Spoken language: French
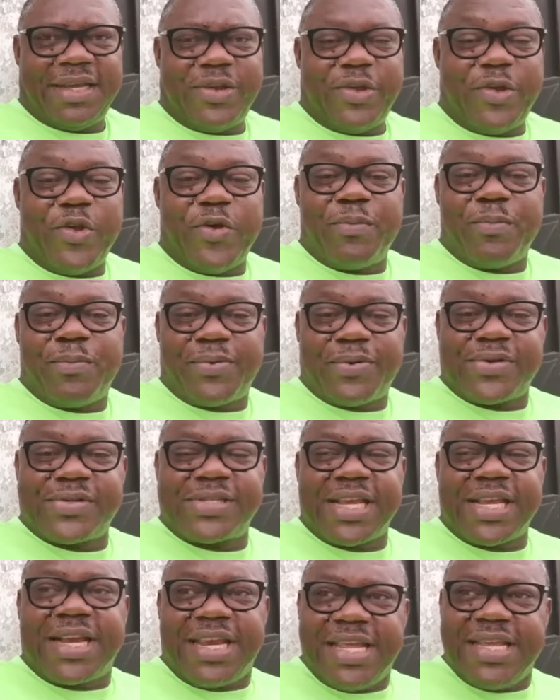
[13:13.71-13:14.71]
De
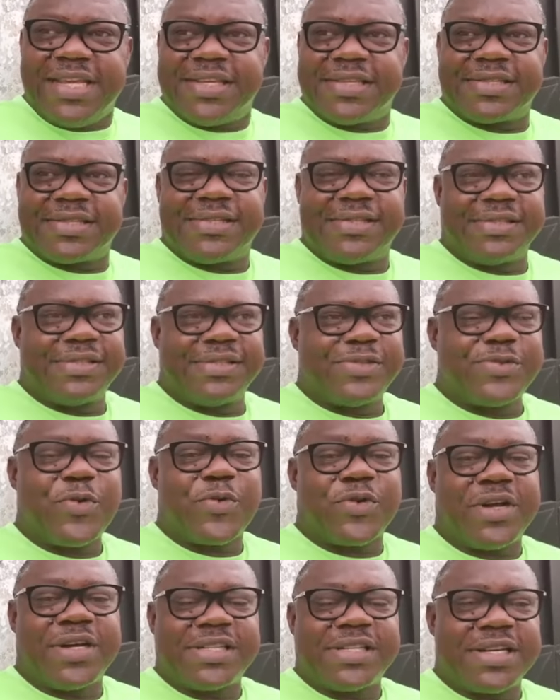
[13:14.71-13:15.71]
nombreuses églises
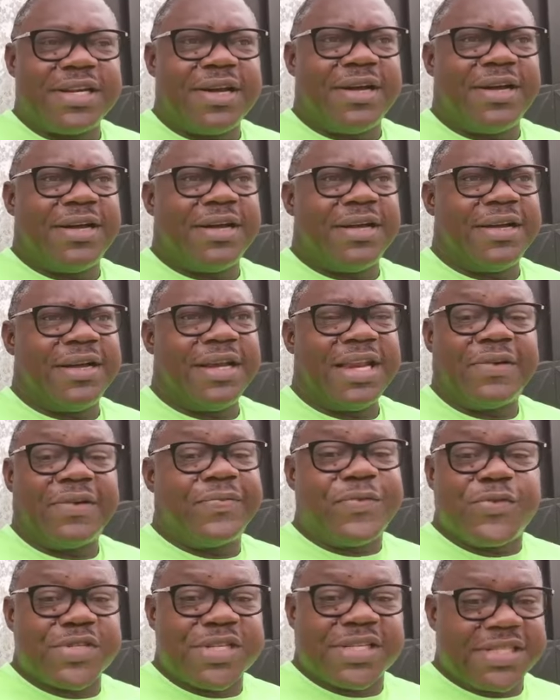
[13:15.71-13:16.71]
sont rentrées dans la
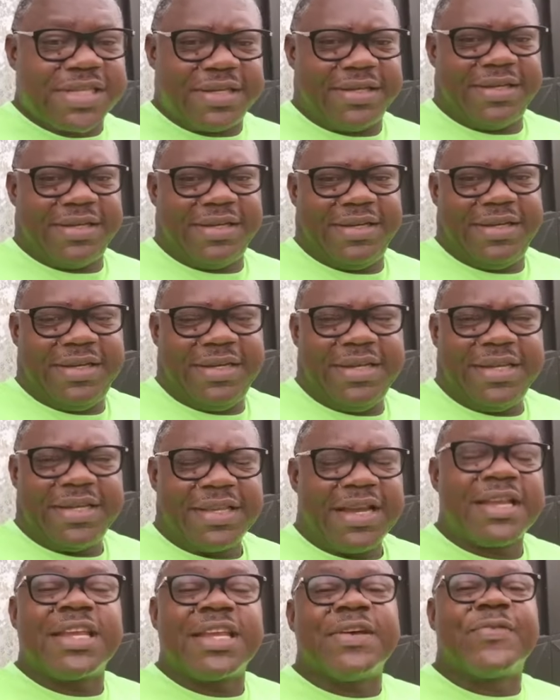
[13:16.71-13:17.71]
fausseté,
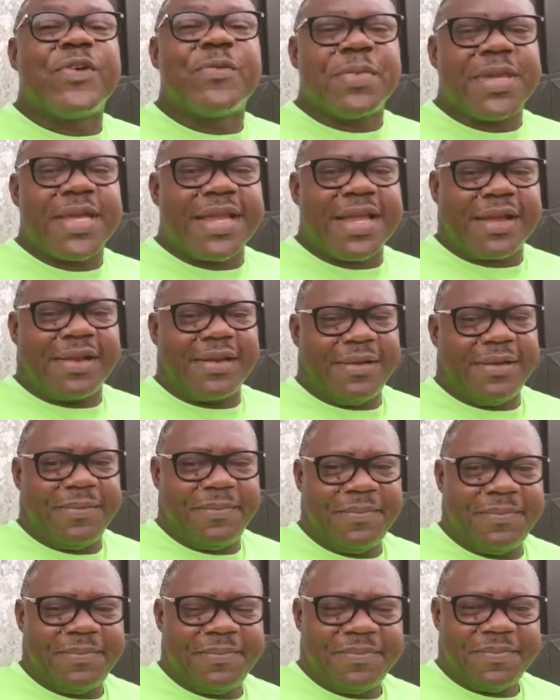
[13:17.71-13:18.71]
dans des faux miracles,
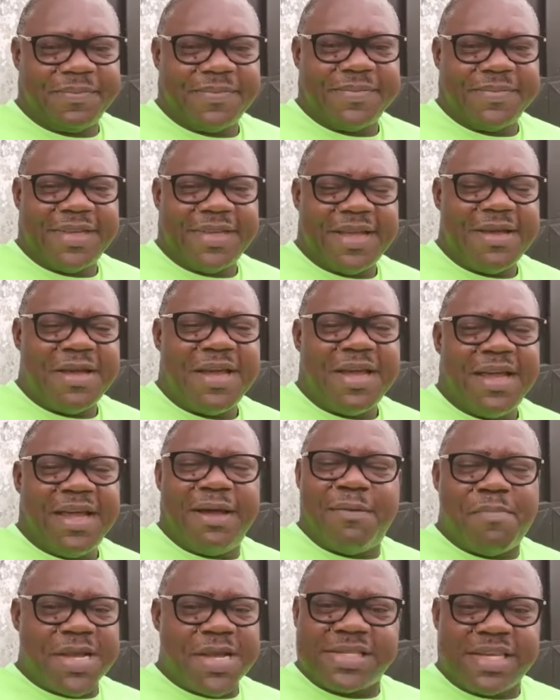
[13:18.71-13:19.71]

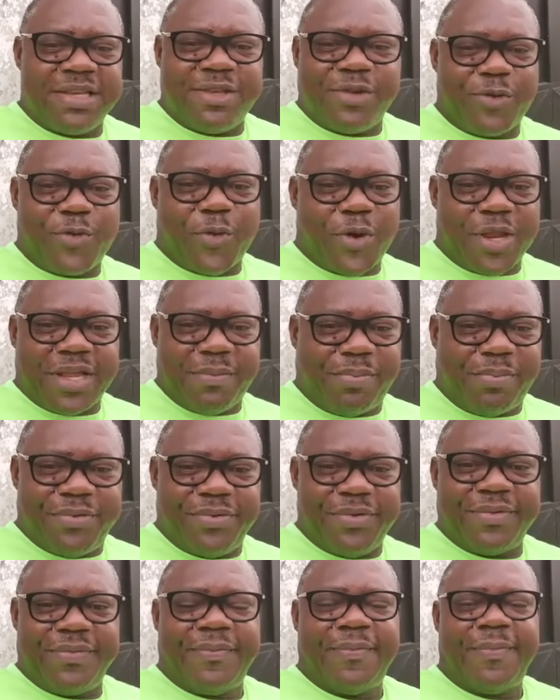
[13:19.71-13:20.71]
parce qu'ils ne croyaient
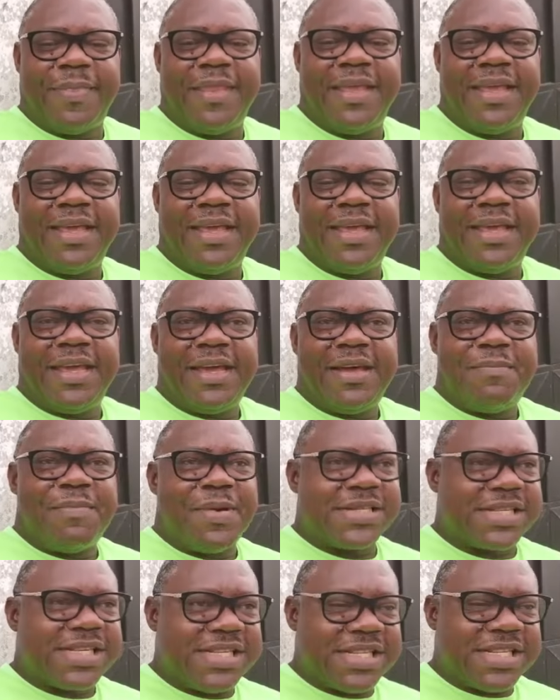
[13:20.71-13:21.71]
plus,
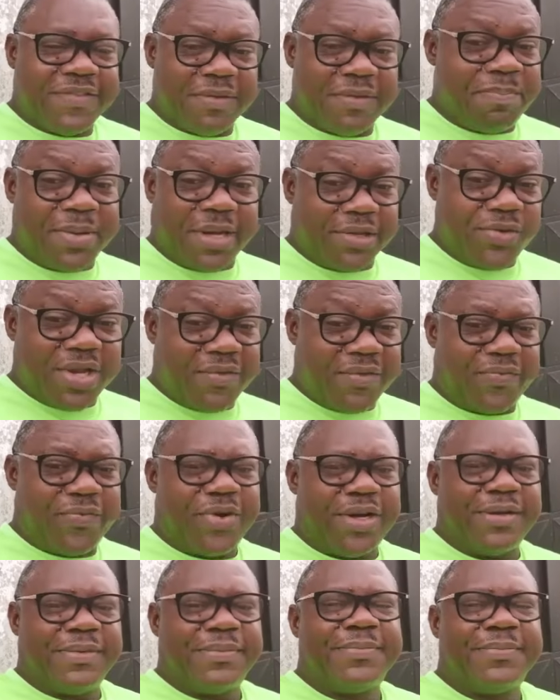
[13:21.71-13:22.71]
parce qu'ils avaient perdu la
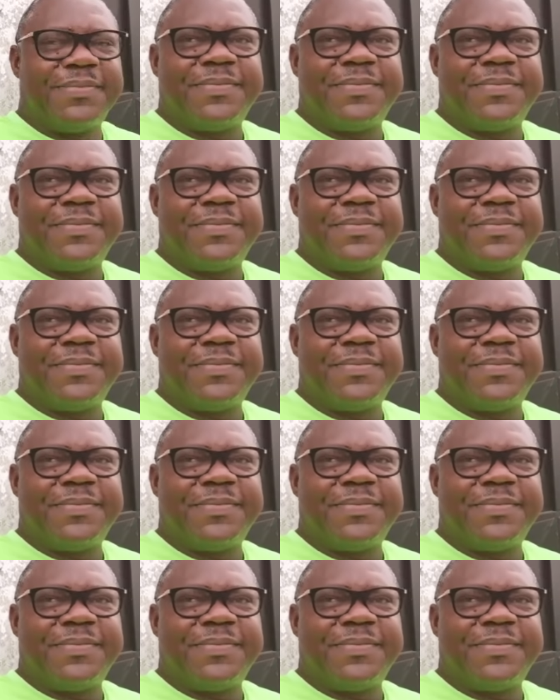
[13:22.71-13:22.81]
foi.